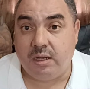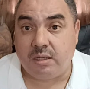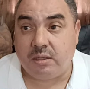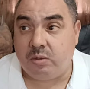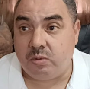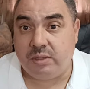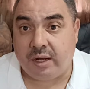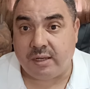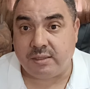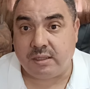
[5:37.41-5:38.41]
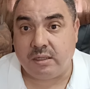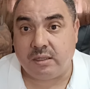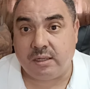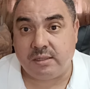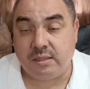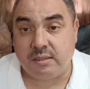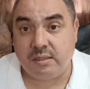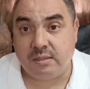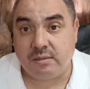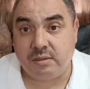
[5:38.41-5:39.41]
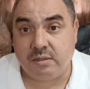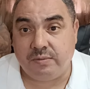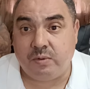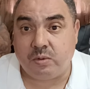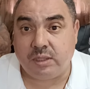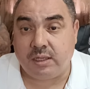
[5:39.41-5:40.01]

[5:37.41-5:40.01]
كيقولوا دير راسك كتضبوطي